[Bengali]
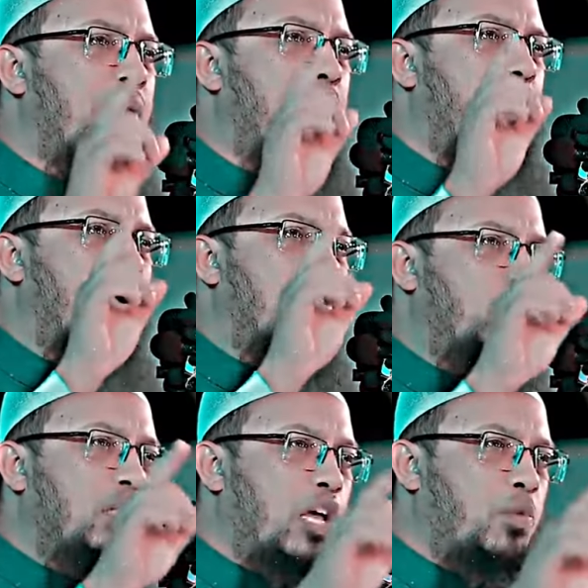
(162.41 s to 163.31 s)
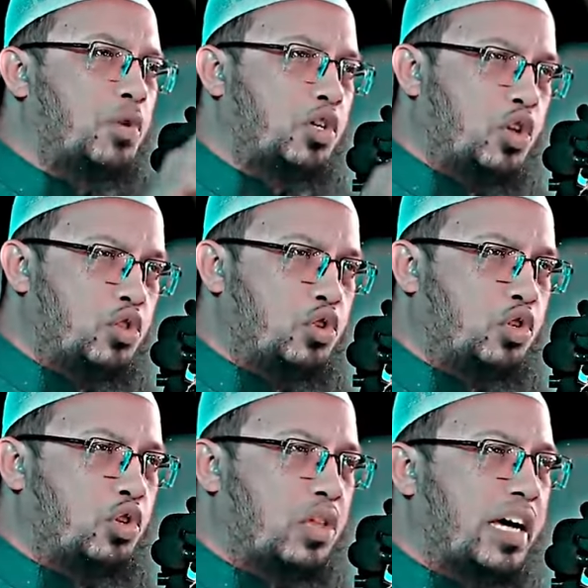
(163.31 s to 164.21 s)
মা বাবা যদি তার উপর
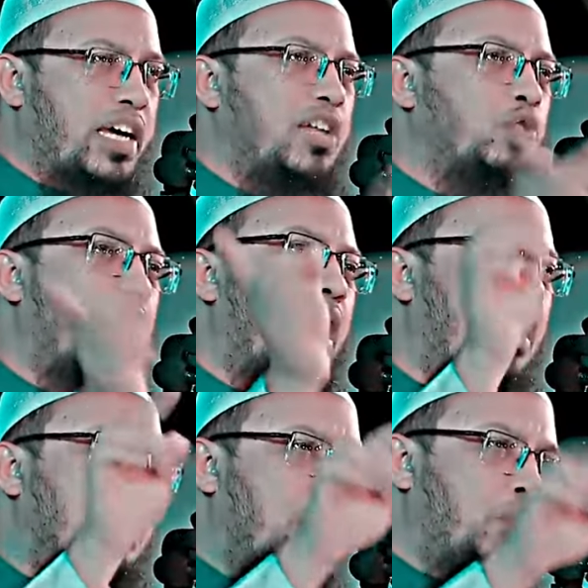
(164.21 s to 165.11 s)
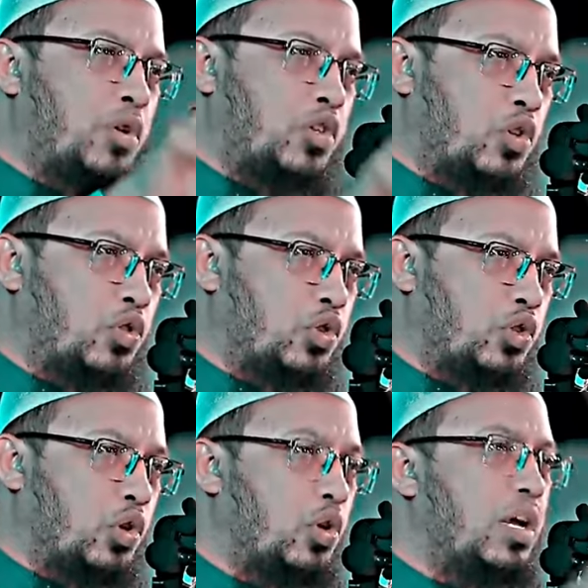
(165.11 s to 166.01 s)
সন্তুষ্ট থাকে তো আল্লাহ তার উপর সন্তুষ্ট